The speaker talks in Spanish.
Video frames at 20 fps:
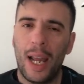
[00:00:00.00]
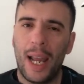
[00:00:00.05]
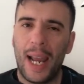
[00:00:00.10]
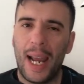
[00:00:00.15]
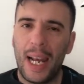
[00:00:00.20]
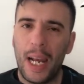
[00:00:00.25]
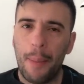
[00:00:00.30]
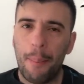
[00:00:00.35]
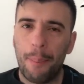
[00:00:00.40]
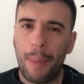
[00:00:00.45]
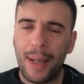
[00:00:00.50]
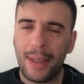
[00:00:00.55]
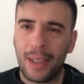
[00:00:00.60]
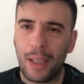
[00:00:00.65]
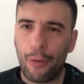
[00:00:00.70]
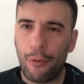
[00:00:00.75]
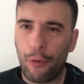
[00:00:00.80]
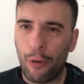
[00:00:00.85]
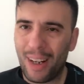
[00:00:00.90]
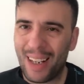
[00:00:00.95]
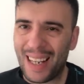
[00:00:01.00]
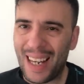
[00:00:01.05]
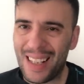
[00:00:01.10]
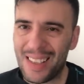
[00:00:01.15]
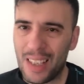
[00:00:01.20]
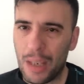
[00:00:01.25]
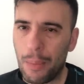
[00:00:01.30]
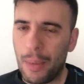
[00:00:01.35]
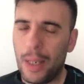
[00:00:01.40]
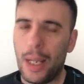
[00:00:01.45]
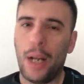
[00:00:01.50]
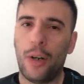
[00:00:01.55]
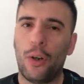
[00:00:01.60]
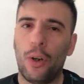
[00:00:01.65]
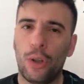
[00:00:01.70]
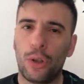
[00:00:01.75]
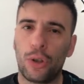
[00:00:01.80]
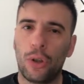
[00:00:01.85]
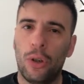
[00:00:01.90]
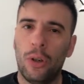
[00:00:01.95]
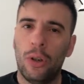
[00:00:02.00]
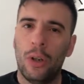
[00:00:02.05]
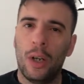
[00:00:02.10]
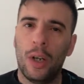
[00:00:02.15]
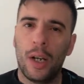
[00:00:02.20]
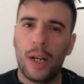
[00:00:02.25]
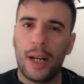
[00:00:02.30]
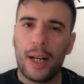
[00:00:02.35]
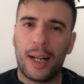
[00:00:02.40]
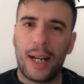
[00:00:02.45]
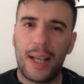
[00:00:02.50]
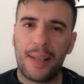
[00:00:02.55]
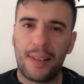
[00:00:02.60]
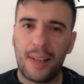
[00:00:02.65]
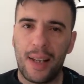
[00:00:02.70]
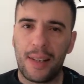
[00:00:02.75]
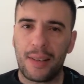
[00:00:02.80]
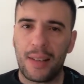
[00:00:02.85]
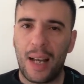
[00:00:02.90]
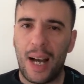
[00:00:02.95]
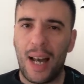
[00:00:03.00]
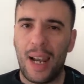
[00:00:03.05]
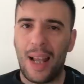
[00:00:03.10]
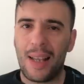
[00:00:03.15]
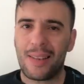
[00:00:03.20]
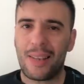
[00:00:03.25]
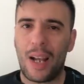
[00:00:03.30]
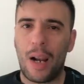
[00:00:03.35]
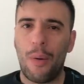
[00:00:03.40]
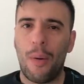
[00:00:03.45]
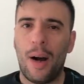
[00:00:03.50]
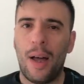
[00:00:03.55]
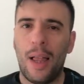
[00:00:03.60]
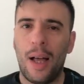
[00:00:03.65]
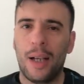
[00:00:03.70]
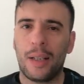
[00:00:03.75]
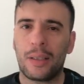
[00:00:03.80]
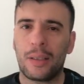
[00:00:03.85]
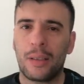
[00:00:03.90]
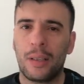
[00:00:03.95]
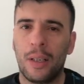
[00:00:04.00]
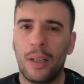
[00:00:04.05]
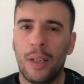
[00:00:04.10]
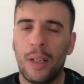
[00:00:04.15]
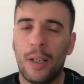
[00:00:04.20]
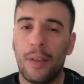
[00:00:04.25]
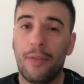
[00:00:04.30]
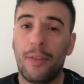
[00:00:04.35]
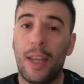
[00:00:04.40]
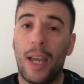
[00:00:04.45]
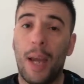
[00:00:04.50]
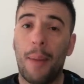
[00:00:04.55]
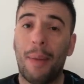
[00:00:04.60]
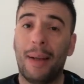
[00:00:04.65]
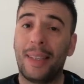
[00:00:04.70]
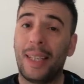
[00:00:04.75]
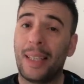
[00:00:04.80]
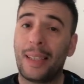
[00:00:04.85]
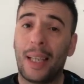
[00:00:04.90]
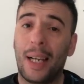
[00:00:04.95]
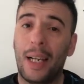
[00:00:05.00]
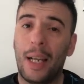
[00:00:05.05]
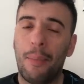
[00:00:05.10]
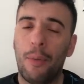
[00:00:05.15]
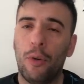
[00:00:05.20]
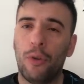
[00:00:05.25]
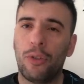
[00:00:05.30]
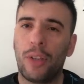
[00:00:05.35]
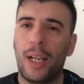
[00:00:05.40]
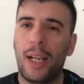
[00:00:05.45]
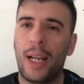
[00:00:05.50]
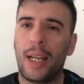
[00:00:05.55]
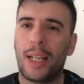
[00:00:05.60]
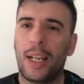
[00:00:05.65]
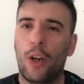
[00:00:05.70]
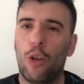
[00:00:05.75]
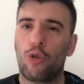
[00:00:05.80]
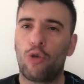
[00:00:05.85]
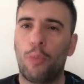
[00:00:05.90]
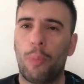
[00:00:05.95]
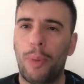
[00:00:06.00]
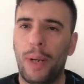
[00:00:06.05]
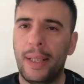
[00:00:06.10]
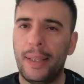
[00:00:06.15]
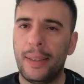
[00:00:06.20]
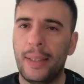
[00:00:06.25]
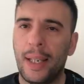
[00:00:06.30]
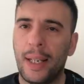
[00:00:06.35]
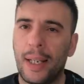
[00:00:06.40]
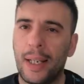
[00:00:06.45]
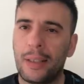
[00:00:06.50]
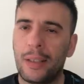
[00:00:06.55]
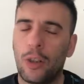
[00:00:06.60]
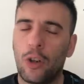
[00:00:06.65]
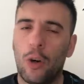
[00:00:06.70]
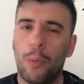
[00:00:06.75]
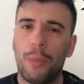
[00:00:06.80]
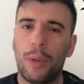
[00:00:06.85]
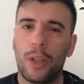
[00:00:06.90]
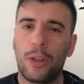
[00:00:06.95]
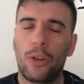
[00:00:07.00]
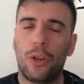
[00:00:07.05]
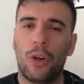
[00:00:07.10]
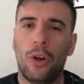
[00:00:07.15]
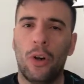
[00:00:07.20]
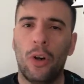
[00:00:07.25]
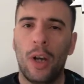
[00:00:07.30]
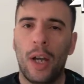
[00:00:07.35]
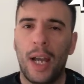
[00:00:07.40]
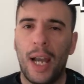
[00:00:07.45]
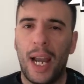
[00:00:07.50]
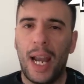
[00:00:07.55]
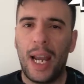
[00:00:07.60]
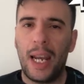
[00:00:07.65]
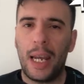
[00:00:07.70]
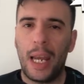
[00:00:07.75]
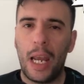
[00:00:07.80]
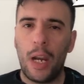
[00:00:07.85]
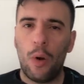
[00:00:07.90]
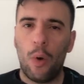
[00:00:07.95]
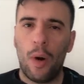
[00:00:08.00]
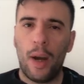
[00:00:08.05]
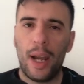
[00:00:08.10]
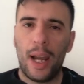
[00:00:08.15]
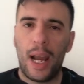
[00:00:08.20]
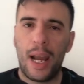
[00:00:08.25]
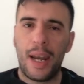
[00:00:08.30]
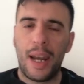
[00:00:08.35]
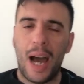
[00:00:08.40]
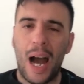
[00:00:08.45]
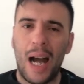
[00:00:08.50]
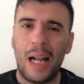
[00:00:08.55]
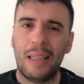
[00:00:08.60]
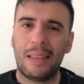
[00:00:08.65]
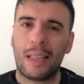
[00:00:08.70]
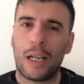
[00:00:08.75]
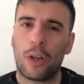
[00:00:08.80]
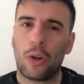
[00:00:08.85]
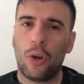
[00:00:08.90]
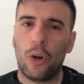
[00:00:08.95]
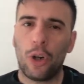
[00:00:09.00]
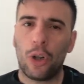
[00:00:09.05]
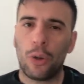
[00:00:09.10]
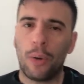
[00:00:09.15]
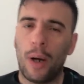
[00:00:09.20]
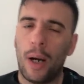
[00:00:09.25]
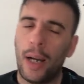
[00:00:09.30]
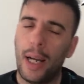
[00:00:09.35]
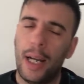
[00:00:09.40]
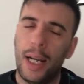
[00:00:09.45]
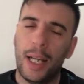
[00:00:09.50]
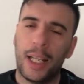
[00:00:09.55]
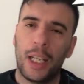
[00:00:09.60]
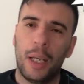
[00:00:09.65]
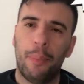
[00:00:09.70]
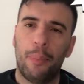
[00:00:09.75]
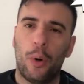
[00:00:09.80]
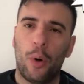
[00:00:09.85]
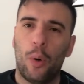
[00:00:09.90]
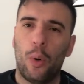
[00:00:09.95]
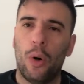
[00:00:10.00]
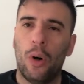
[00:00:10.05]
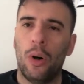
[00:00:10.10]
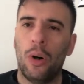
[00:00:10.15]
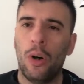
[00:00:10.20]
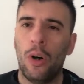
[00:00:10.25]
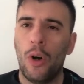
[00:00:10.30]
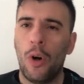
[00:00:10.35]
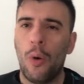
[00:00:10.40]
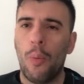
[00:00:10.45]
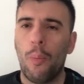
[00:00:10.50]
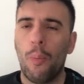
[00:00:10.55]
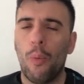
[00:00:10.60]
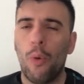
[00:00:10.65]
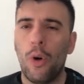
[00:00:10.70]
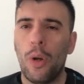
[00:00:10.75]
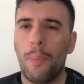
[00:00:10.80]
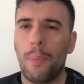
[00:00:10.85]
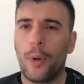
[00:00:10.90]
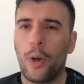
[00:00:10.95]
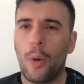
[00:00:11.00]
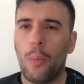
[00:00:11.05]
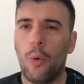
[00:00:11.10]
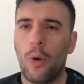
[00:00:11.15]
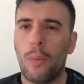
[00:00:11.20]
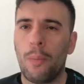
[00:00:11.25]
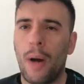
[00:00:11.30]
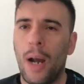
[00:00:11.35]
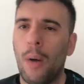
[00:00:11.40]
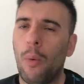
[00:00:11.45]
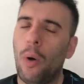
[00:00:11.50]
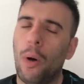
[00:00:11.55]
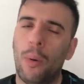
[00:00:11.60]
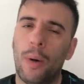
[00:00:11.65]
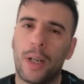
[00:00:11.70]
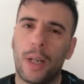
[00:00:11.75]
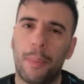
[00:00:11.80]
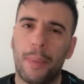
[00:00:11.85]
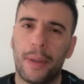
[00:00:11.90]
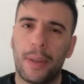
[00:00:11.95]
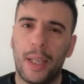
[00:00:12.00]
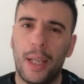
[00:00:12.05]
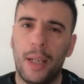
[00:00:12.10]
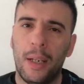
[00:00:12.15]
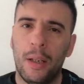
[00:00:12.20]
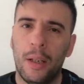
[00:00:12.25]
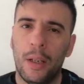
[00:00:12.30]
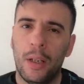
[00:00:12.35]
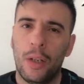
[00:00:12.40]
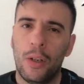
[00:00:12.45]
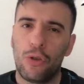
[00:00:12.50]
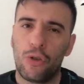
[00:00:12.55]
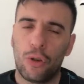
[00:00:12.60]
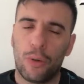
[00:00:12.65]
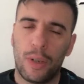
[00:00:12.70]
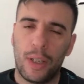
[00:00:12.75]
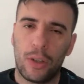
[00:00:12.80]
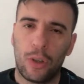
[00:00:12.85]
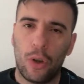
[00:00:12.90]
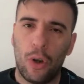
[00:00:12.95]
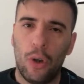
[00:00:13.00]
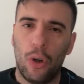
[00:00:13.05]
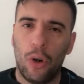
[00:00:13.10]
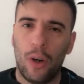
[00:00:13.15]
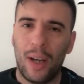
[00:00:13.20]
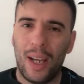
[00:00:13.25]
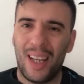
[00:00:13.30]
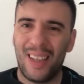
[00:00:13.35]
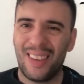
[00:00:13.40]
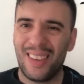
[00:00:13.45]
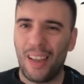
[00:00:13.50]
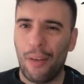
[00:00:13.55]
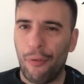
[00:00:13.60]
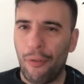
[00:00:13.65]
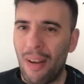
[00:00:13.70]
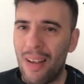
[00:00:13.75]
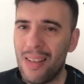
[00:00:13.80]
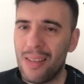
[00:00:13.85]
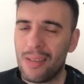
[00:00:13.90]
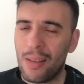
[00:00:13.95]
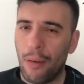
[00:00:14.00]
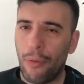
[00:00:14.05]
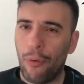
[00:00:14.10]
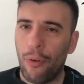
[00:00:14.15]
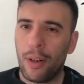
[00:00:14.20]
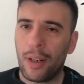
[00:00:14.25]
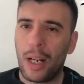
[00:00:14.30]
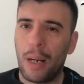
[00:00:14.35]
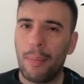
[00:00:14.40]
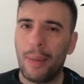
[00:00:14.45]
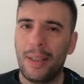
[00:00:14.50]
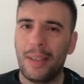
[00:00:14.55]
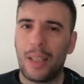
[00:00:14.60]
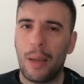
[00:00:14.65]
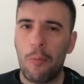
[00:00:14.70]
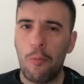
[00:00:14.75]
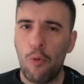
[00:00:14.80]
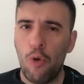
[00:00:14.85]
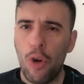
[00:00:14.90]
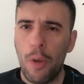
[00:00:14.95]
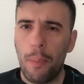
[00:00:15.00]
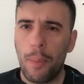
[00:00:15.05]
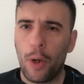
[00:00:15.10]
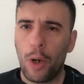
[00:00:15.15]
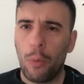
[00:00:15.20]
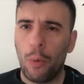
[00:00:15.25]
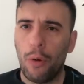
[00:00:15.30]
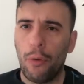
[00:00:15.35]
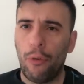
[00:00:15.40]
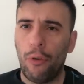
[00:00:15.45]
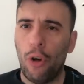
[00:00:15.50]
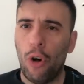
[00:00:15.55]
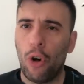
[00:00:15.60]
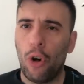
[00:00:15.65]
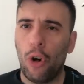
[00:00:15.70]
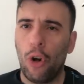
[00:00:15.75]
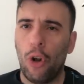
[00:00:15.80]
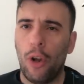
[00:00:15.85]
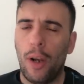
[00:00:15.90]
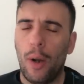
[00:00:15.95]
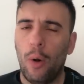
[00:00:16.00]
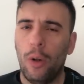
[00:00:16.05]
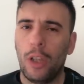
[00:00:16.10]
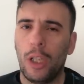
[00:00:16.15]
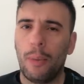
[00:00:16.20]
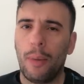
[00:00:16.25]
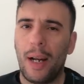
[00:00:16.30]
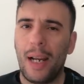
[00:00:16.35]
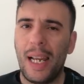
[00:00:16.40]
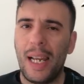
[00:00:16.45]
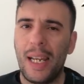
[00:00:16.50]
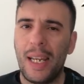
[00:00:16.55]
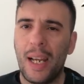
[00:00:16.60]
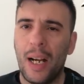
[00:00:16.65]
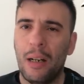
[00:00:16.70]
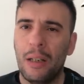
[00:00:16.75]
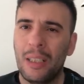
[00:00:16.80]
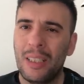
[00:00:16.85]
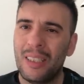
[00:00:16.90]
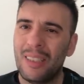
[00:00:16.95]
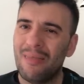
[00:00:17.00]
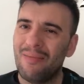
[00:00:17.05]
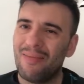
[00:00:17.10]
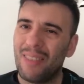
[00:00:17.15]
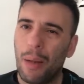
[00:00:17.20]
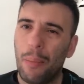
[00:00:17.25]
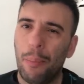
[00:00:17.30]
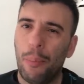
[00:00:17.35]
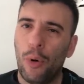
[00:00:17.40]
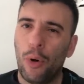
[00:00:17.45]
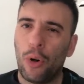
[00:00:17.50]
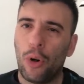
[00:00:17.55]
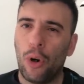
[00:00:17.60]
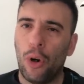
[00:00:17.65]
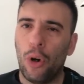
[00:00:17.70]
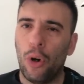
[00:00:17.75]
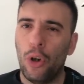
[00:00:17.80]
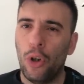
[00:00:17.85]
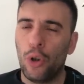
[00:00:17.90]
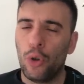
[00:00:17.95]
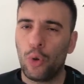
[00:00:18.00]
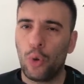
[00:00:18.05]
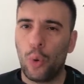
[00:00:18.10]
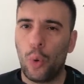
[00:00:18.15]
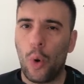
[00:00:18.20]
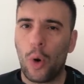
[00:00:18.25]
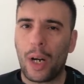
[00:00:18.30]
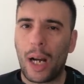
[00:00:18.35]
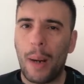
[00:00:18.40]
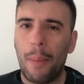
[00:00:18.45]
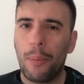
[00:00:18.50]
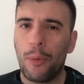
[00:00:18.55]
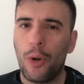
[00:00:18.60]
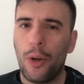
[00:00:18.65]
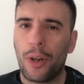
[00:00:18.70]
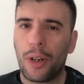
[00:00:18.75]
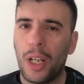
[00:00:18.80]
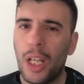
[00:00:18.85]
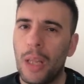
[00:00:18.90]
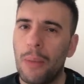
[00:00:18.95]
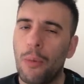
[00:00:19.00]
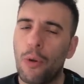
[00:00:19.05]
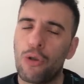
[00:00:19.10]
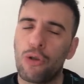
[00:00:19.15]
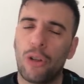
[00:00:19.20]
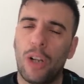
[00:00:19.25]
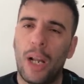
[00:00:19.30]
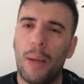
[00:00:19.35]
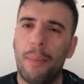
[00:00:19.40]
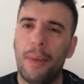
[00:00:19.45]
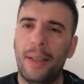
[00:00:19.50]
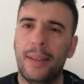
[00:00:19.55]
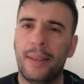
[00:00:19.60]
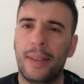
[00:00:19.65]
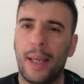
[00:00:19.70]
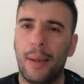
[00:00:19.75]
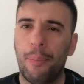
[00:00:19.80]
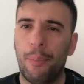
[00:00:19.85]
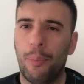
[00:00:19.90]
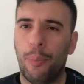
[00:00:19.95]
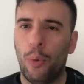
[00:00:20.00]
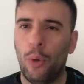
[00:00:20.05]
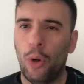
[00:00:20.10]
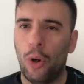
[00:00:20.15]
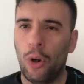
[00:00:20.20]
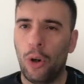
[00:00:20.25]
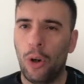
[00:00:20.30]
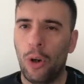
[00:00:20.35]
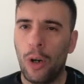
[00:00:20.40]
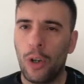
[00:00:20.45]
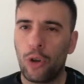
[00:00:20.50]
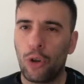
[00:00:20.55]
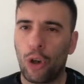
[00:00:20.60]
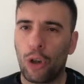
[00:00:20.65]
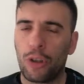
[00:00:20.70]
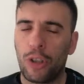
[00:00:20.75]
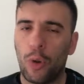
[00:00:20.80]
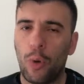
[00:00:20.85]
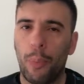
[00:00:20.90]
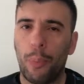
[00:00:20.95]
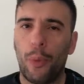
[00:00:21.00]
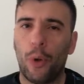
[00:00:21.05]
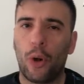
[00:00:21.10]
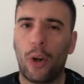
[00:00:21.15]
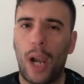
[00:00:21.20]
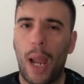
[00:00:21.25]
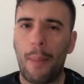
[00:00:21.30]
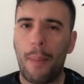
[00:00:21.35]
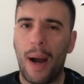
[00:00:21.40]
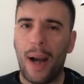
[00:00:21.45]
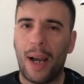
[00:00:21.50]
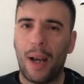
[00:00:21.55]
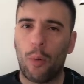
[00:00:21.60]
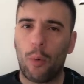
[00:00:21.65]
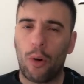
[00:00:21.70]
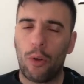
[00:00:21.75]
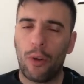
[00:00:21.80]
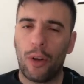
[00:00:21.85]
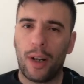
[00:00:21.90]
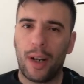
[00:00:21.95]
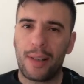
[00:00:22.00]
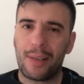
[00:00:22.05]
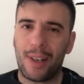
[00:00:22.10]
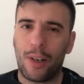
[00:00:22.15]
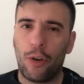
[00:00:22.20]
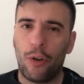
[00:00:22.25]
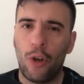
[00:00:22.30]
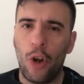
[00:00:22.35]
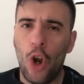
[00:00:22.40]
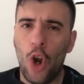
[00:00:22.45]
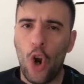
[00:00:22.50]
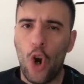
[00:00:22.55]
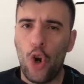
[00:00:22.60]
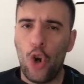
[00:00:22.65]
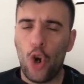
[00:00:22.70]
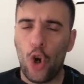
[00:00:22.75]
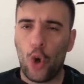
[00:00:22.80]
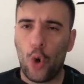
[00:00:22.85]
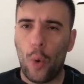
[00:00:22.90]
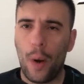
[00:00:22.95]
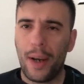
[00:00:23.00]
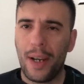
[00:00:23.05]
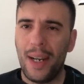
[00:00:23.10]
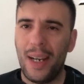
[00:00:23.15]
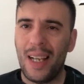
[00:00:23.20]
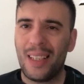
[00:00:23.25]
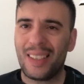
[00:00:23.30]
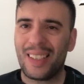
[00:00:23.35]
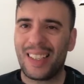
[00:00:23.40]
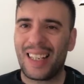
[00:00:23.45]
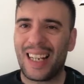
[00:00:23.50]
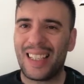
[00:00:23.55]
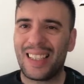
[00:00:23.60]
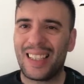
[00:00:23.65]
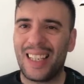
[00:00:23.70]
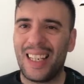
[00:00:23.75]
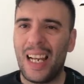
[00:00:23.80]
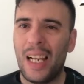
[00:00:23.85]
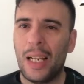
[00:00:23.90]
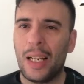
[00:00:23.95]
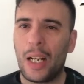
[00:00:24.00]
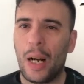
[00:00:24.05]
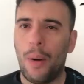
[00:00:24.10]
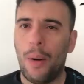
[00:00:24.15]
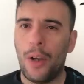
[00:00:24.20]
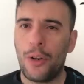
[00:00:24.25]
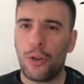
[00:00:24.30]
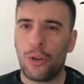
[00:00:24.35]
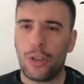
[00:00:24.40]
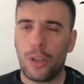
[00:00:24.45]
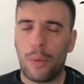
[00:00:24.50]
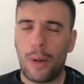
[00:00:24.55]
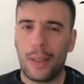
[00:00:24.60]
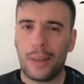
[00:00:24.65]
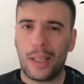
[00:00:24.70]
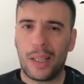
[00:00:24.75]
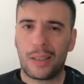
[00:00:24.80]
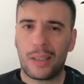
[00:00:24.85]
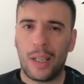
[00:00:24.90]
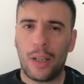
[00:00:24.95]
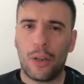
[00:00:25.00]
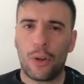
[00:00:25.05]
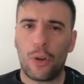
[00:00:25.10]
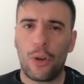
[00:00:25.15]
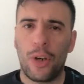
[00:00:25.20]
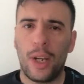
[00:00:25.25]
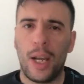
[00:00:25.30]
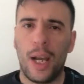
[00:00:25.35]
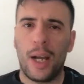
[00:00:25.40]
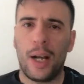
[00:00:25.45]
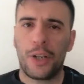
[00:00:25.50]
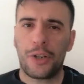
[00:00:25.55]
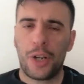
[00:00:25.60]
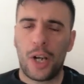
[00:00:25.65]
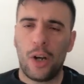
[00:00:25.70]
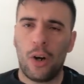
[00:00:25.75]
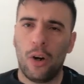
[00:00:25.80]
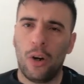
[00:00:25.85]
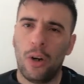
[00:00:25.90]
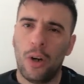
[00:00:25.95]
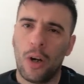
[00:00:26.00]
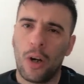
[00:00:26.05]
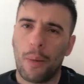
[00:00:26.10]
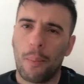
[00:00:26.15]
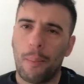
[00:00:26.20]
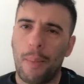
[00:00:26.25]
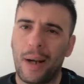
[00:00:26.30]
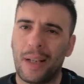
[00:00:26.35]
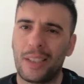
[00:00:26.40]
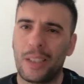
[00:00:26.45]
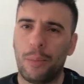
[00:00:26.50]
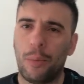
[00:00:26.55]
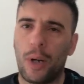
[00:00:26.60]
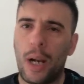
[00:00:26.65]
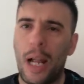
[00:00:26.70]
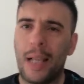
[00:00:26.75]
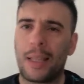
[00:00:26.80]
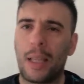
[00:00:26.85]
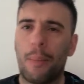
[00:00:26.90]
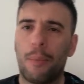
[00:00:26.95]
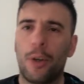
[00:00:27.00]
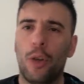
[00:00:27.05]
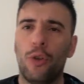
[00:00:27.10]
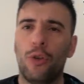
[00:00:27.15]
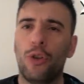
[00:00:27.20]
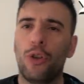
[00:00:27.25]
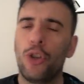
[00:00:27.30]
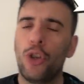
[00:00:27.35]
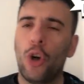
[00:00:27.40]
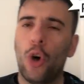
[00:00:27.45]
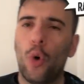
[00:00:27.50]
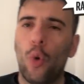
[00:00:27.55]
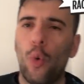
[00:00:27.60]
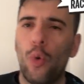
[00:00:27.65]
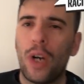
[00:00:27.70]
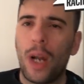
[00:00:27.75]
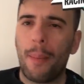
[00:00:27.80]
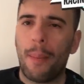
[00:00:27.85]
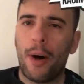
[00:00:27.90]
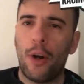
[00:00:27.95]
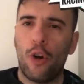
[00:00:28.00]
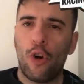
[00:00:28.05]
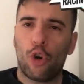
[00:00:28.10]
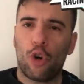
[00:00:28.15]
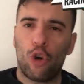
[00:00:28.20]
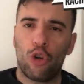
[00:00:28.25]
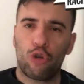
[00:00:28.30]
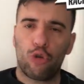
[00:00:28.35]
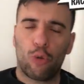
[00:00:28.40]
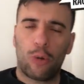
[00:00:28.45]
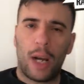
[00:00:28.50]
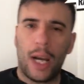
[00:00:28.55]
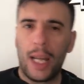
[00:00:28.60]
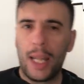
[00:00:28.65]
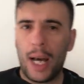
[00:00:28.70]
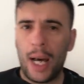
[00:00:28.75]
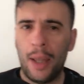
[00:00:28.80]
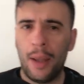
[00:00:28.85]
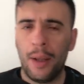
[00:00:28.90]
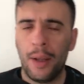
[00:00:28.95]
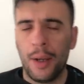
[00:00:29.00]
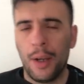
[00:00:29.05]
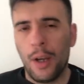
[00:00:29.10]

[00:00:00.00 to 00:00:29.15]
El empate fue casi milagroso gracias a las salvadas de Matías Telemonte el arquero suplente que se convirtió en héroe en Alta Córdoba. El equipo jugó muy pero muy mal, vuelvo a repetir, sobre todo en defensa, fue realmente muy pero muy flojo lo de la última línea, tampoco tuvo cambio de ritmo, solamente pudo torcer un poco la imagen cuando ingresaron los juveniles Catriel Cabellos y Baltasar Rodríguez Gallego, Máximo Morales también dio una mano con su claridad,